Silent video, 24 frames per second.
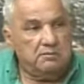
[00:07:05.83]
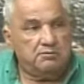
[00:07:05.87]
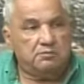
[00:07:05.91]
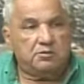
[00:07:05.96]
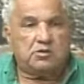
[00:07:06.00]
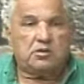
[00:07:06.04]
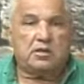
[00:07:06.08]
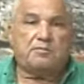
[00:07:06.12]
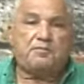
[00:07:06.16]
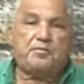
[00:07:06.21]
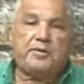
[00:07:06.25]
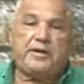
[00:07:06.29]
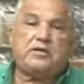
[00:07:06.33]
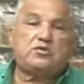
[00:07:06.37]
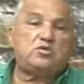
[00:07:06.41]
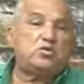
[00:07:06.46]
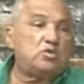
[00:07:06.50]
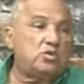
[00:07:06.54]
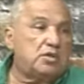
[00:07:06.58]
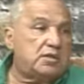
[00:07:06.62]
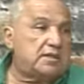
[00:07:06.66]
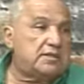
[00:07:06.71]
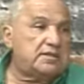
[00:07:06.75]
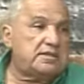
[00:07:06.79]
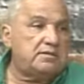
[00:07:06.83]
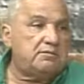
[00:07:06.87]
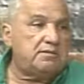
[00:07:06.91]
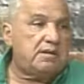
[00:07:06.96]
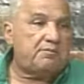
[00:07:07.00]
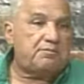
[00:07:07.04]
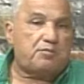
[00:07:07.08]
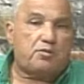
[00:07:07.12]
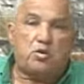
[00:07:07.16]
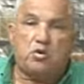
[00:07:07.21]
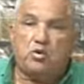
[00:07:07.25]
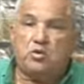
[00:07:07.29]
pero después eso no recibe
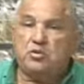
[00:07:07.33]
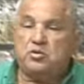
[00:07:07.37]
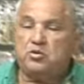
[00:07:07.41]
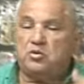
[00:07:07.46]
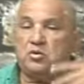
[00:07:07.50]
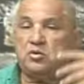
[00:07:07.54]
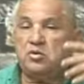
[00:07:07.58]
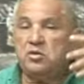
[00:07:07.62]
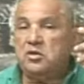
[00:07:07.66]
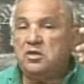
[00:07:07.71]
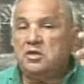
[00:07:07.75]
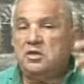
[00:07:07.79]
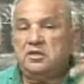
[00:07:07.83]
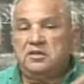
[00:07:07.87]
apoyo,